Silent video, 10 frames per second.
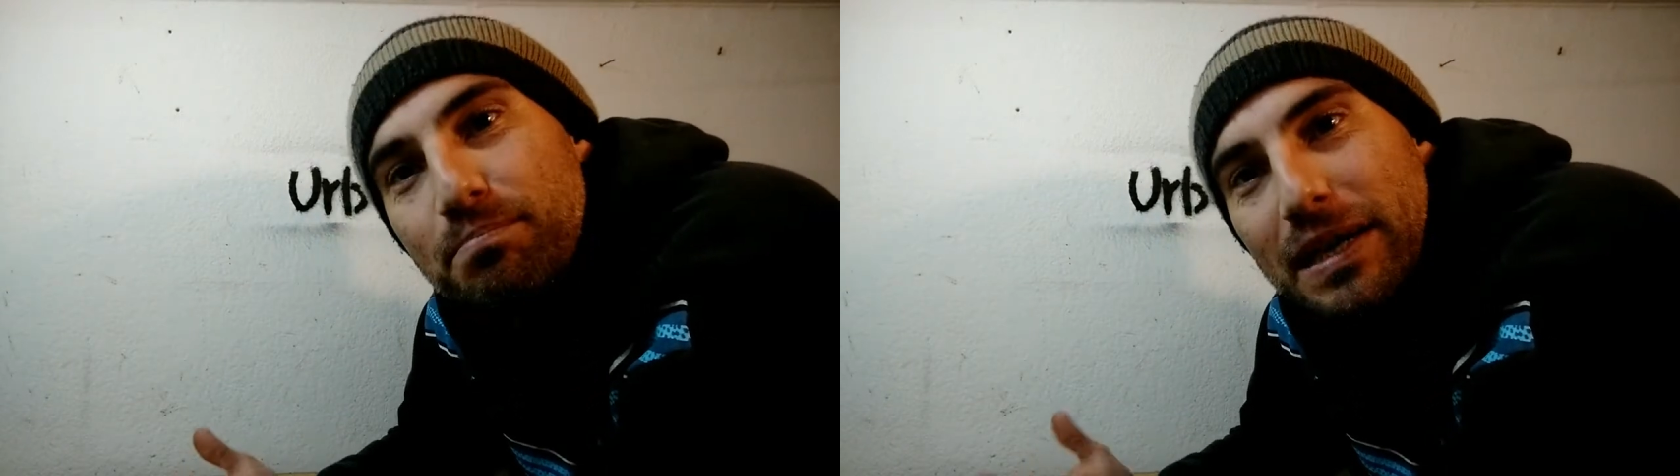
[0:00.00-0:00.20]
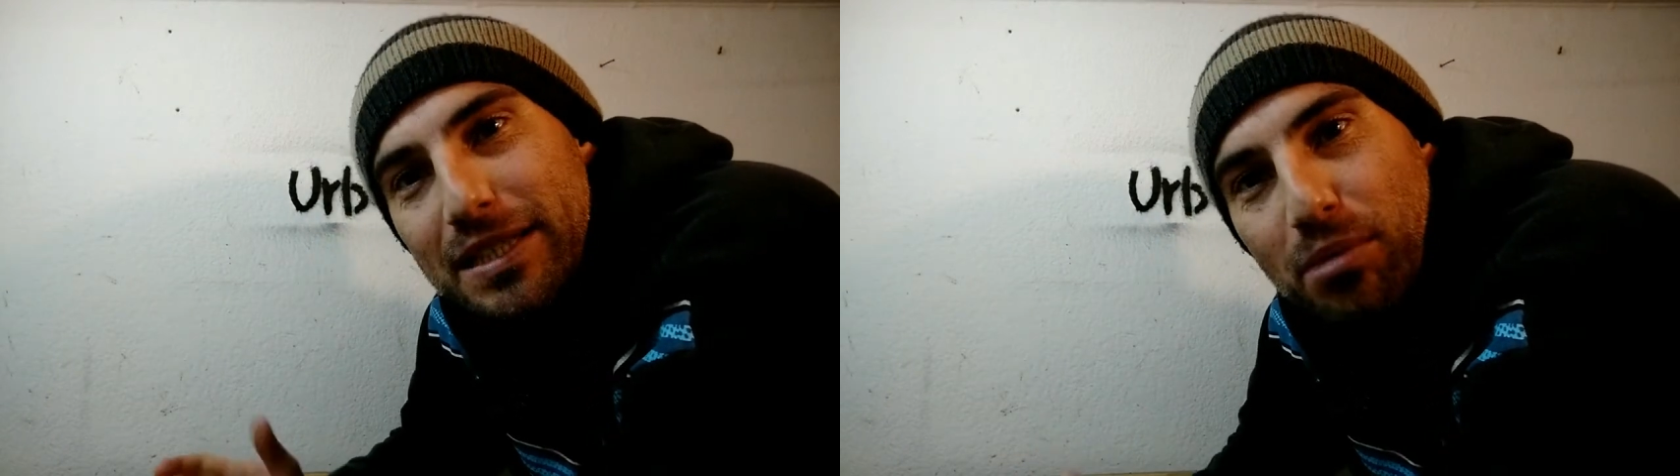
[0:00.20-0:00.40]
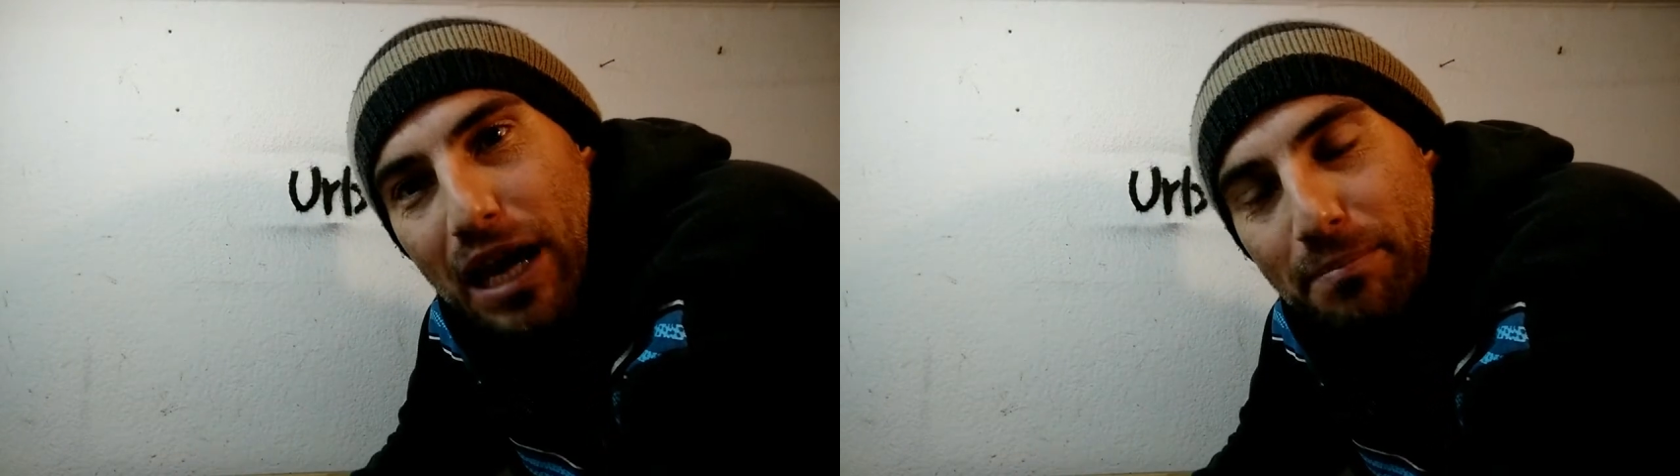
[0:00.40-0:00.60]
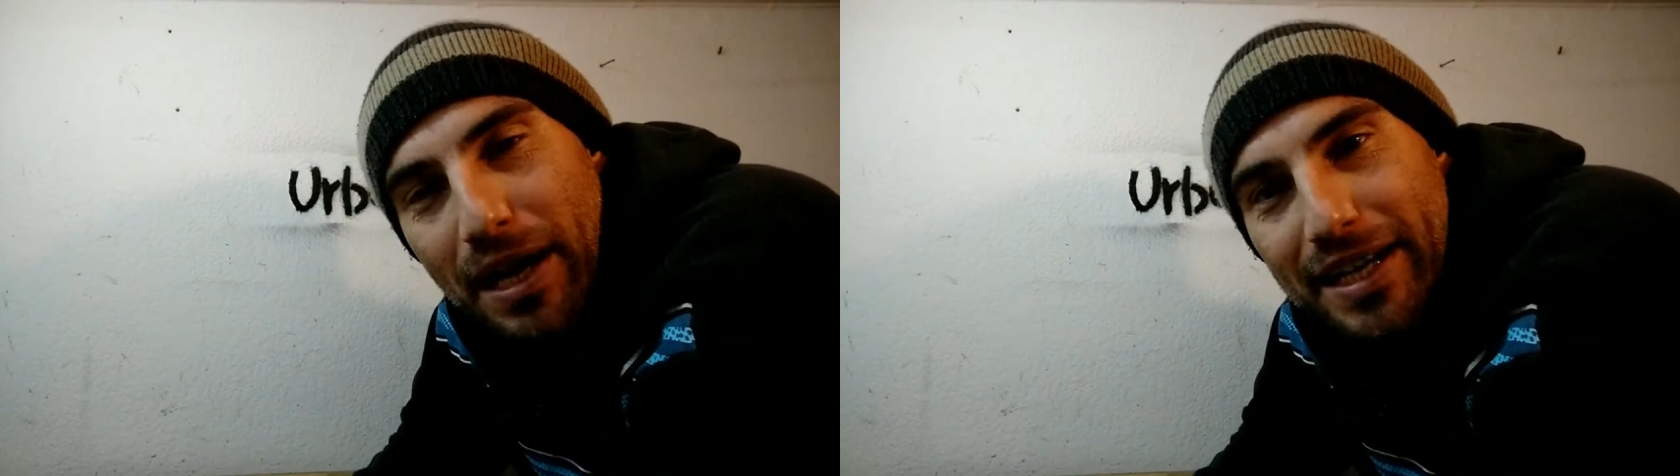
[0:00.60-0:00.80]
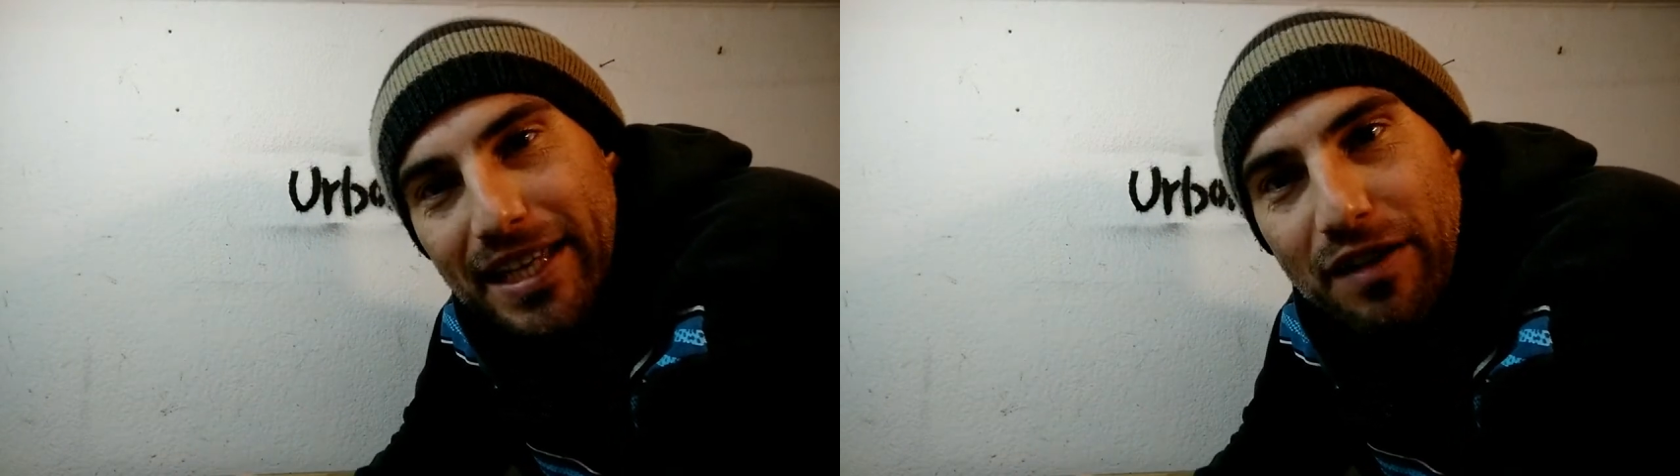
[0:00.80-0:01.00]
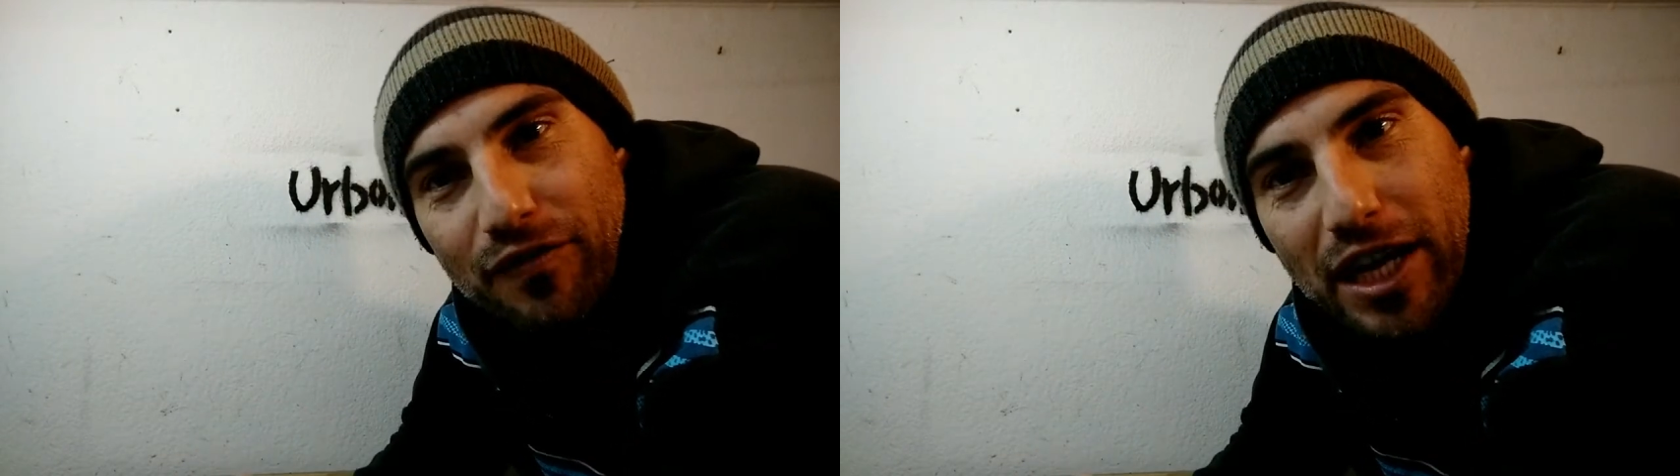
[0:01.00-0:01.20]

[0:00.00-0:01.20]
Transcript: pasen por la página de